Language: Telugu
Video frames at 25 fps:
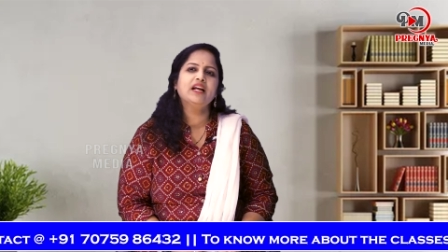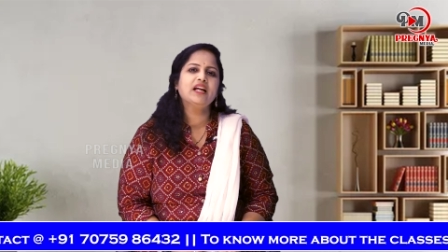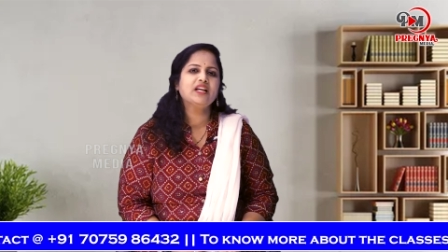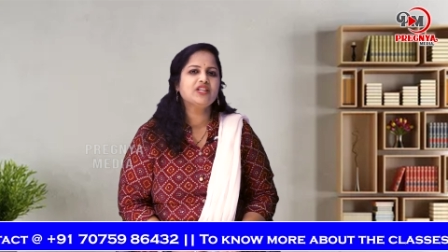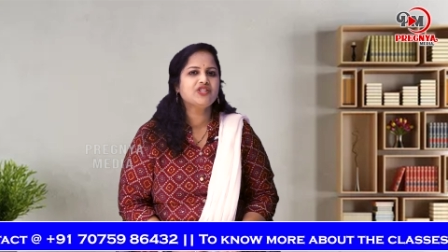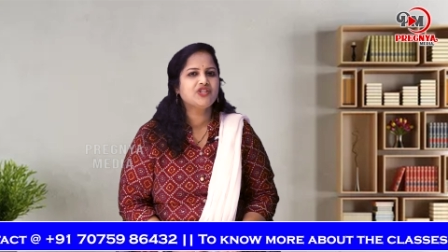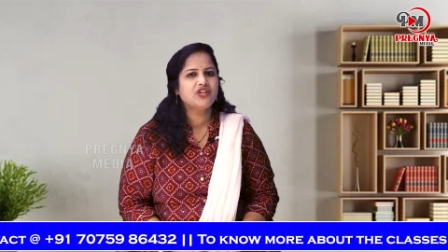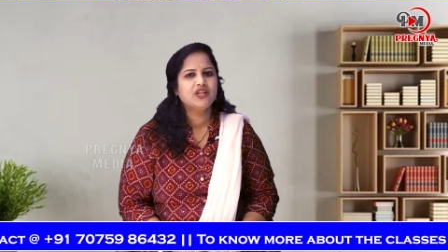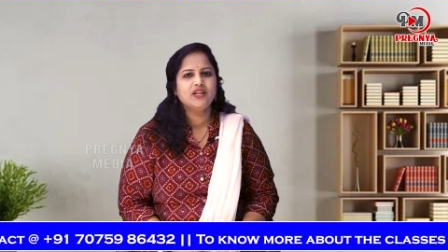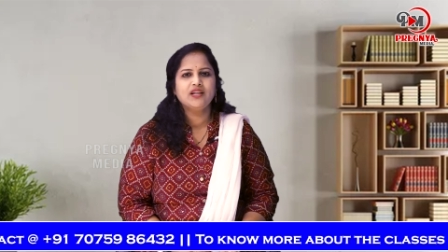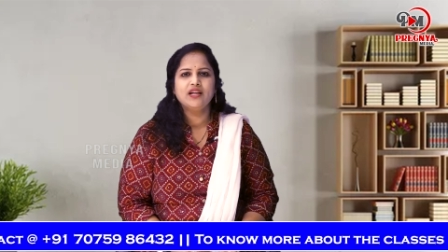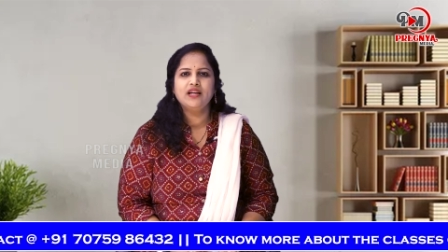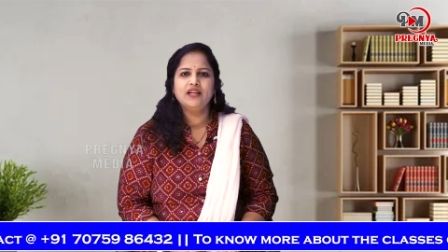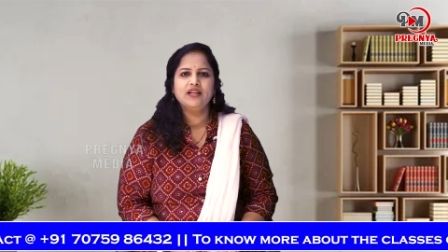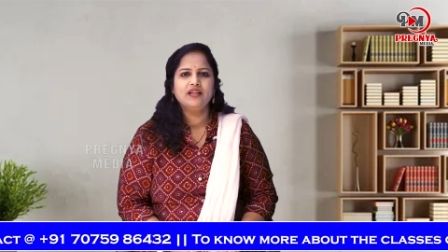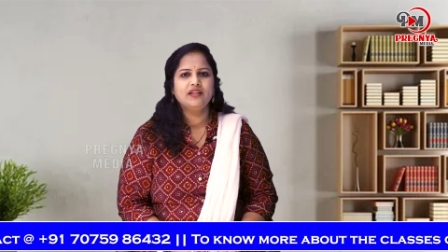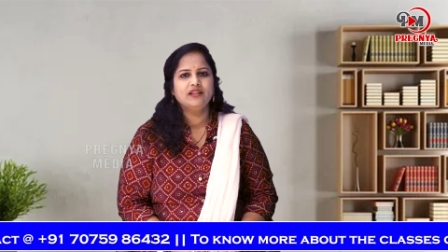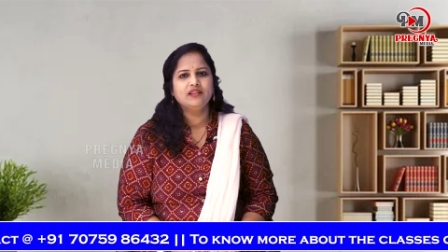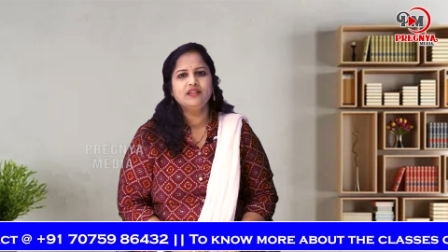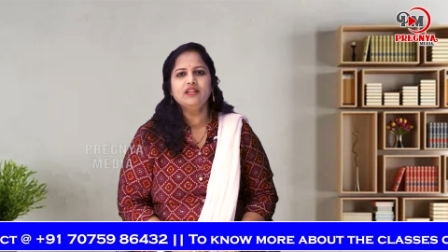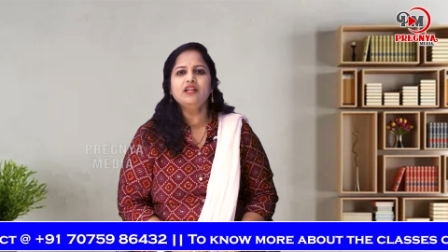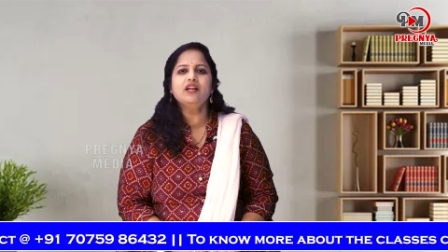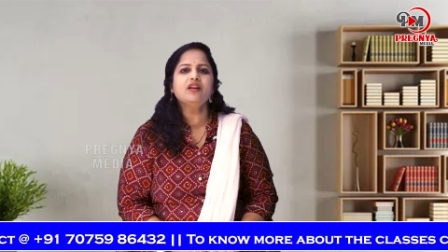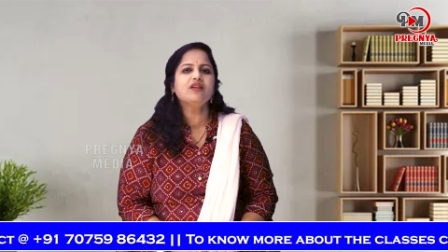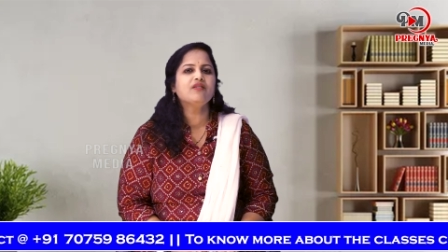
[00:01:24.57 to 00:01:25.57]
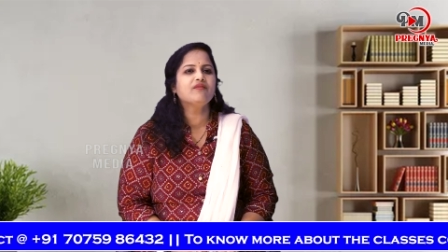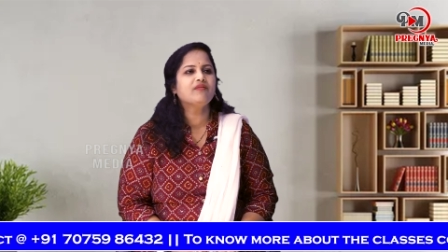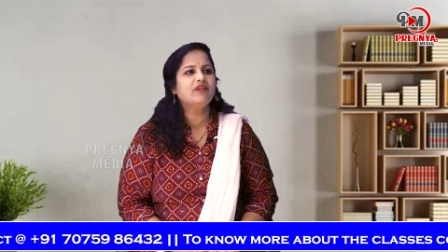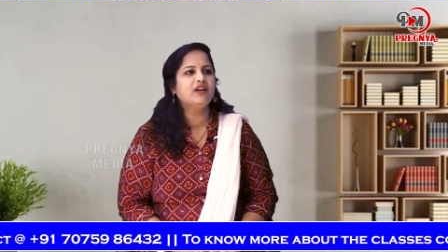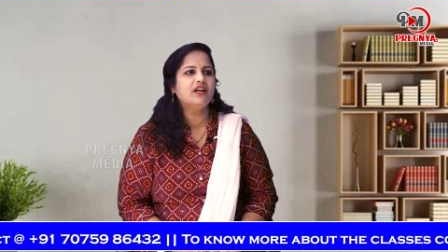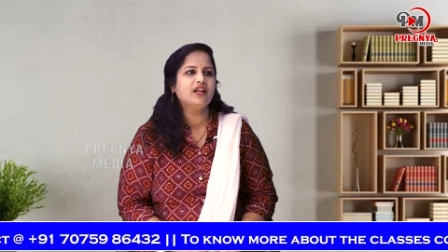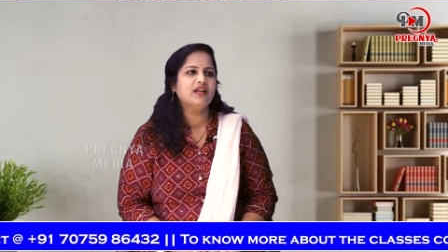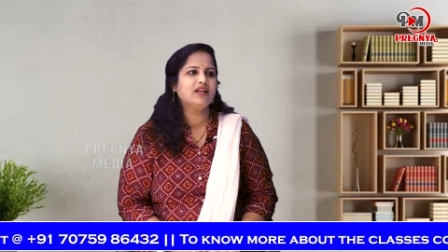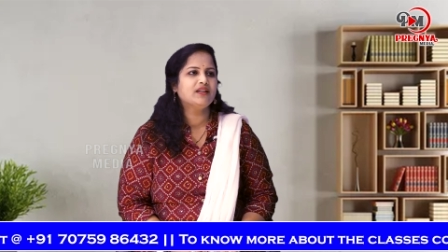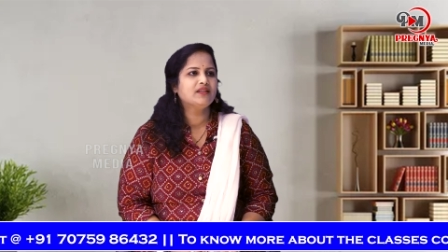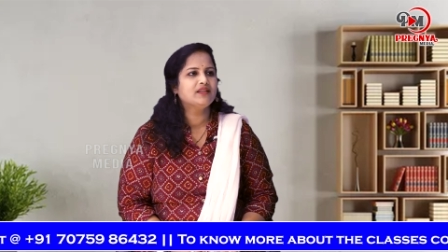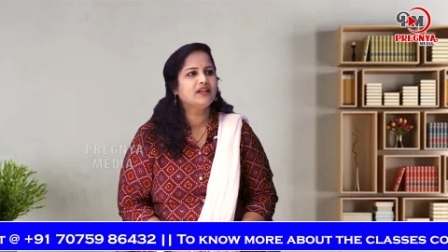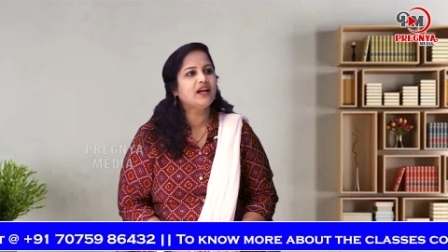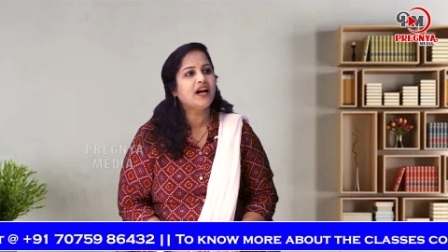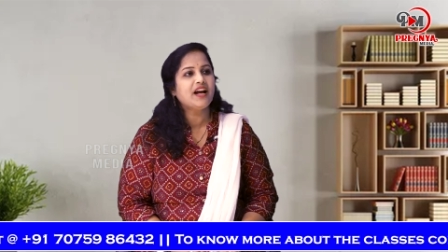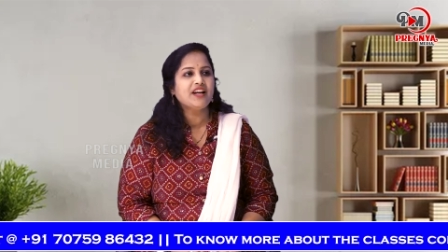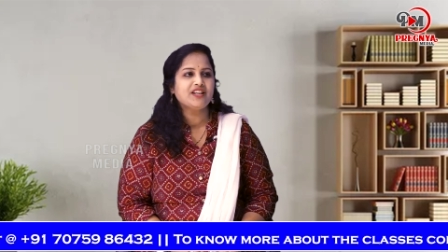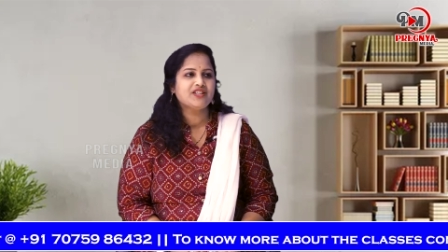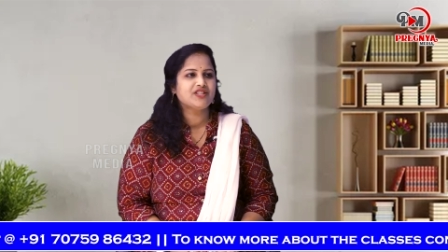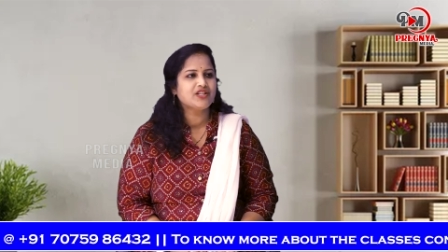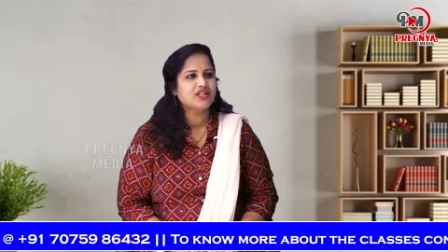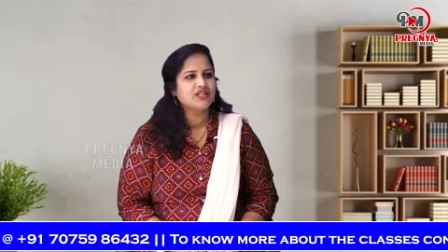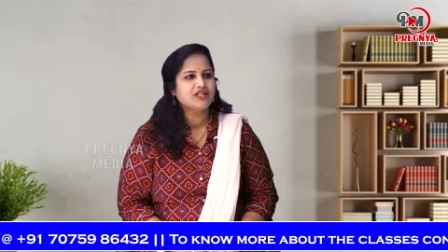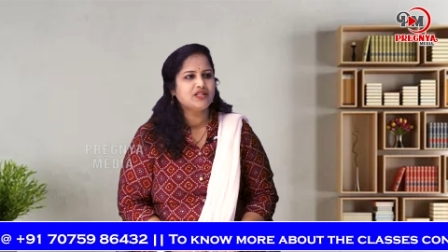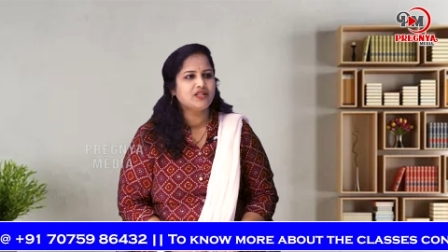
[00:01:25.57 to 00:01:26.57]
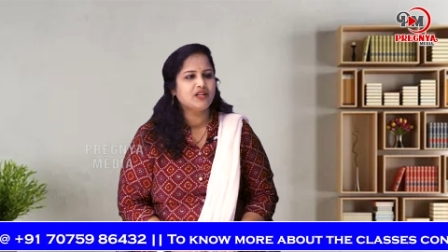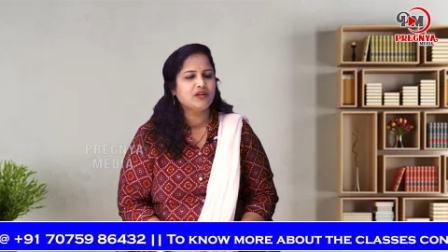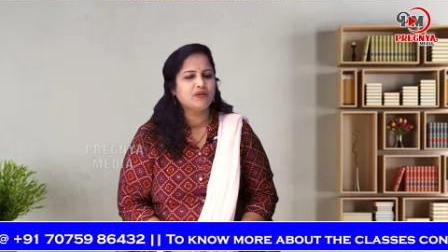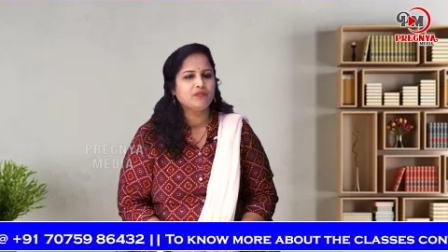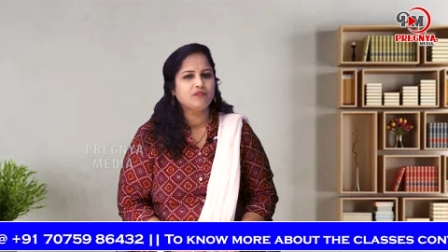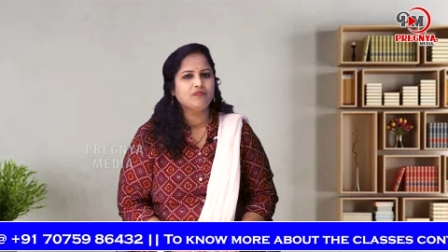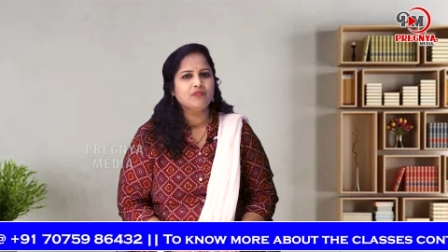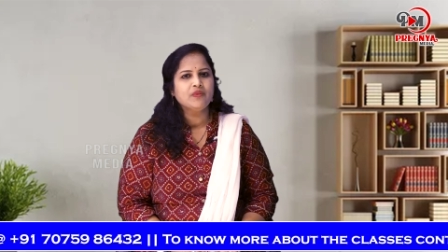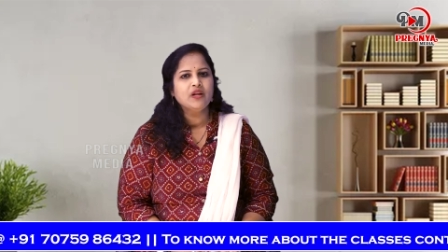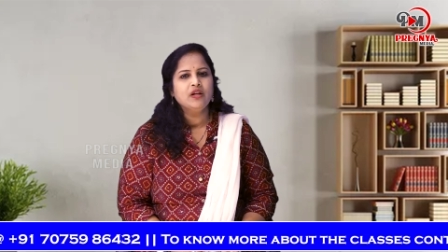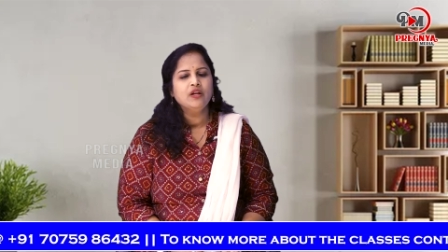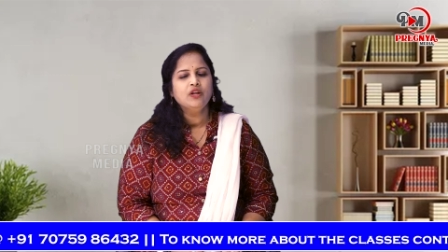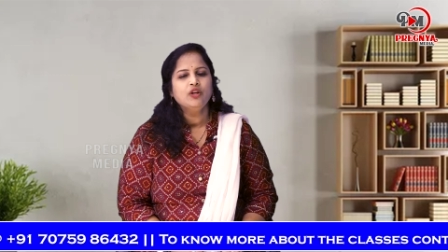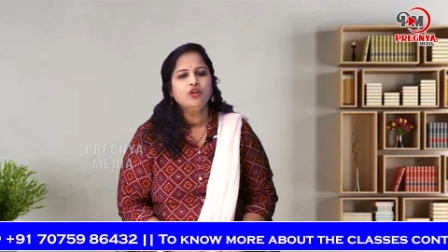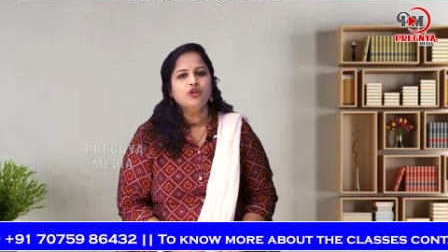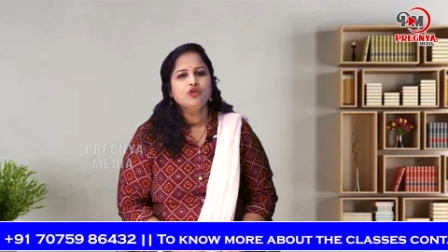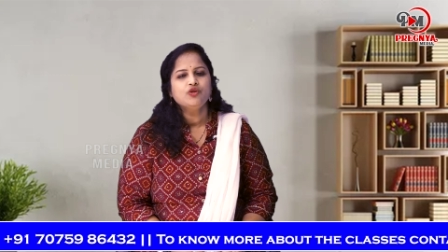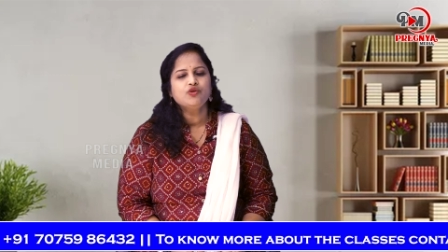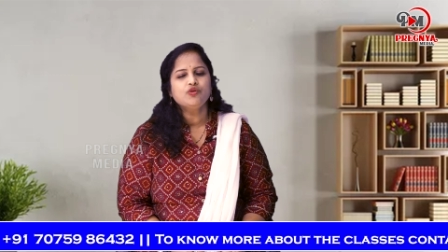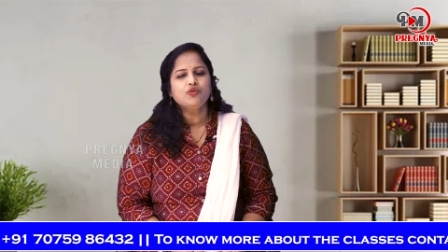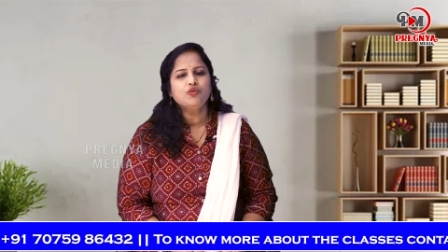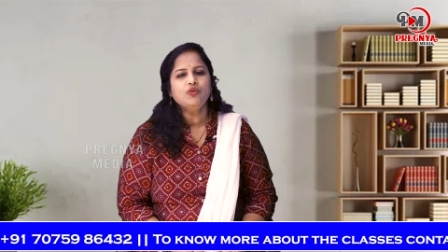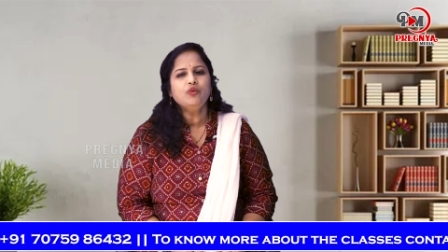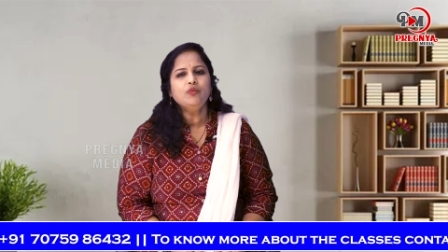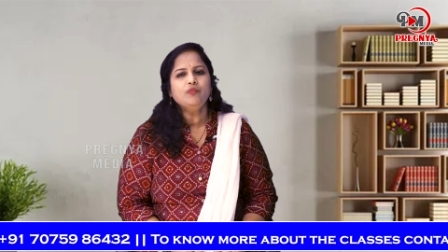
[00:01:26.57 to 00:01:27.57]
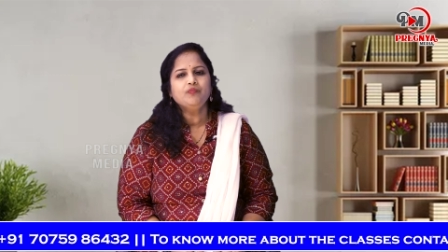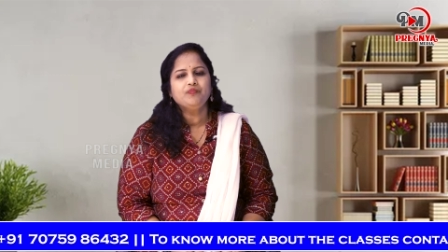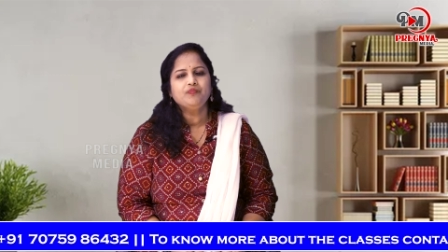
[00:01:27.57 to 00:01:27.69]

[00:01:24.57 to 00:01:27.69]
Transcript: ఎలా చేయాలనేది నేను ఇవాళ గైడ్ చేస్తాను సో